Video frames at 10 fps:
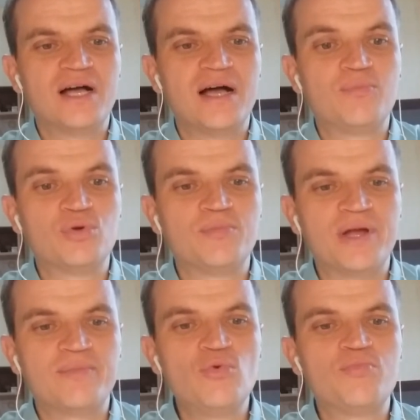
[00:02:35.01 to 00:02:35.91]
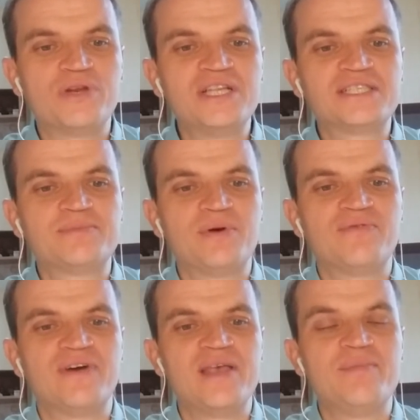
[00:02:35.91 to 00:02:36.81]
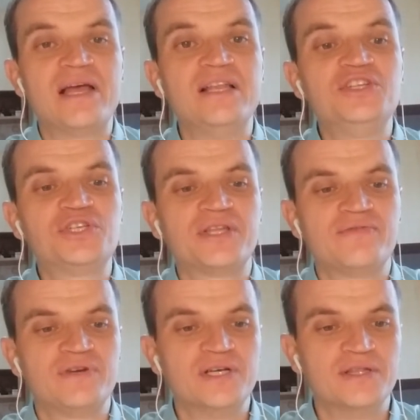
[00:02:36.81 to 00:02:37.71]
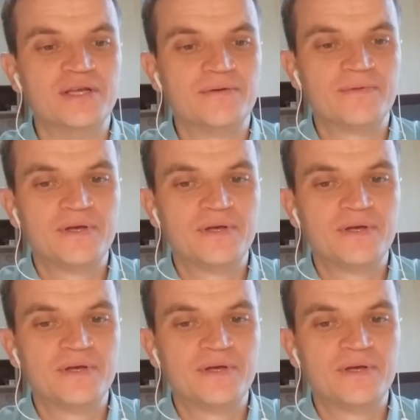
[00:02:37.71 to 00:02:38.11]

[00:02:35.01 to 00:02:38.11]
а, под борьбу принципов во имя личной выгоды.